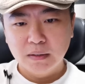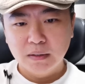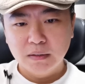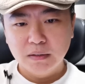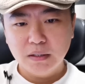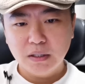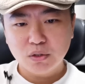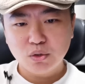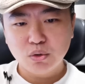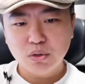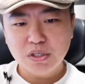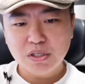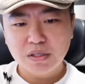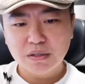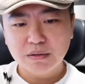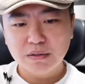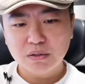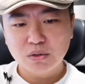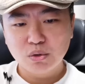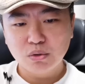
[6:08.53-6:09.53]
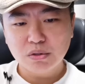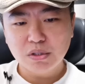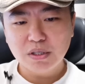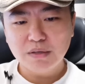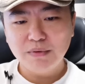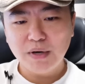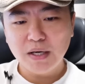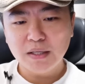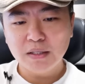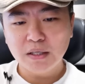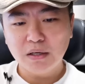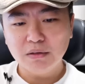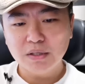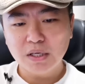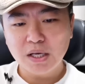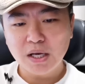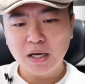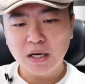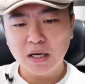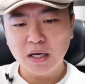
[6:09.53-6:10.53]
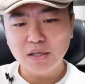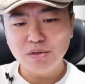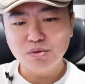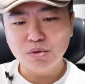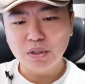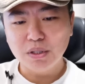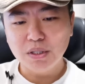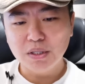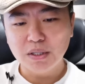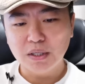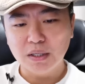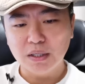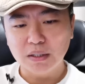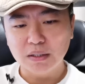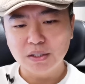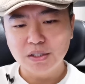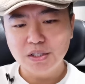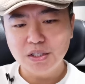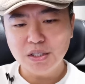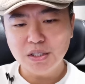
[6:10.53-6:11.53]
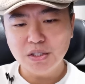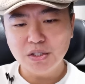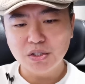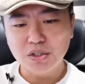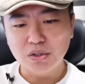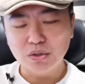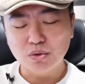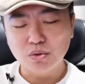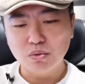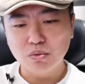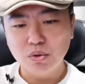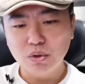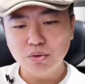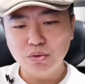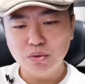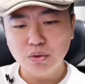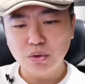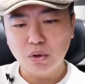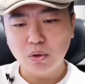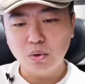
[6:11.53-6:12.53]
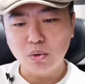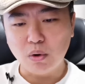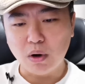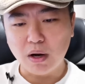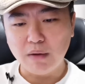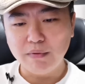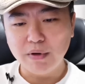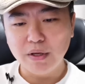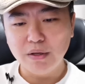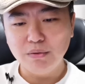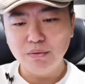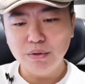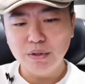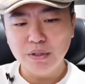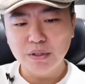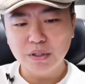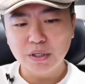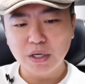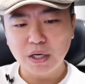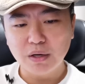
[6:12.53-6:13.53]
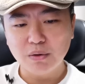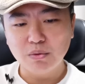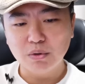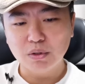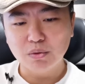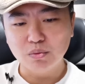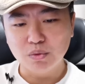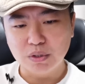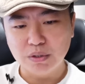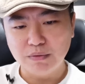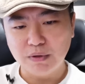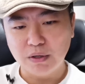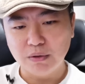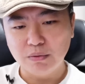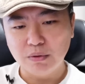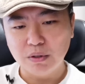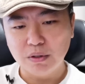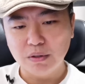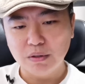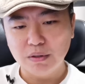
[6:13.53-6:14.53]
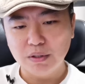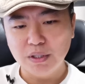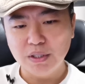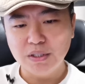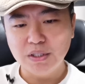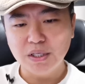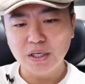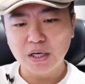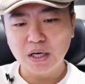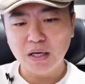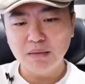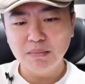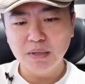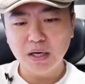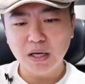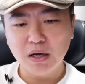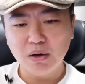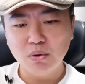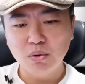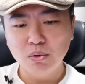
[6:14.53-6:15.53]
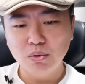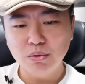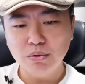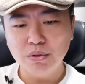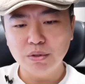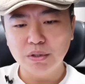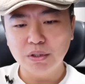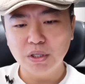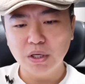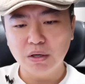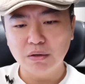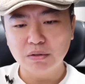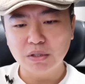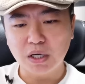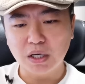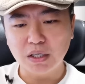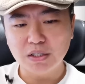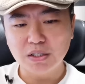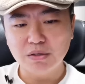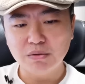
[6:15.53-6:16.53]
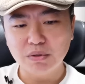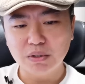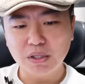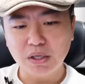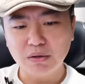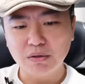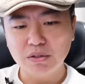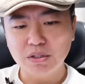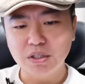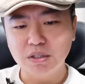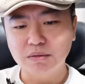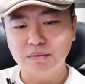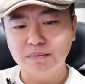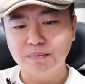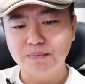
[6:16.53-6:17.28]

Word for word: 那除此除此以外呢？澳大利亚还决定啊禁止中国巨头华为运营该国的五 G 网络，以及堪培拉呼吁调查新冠大流行。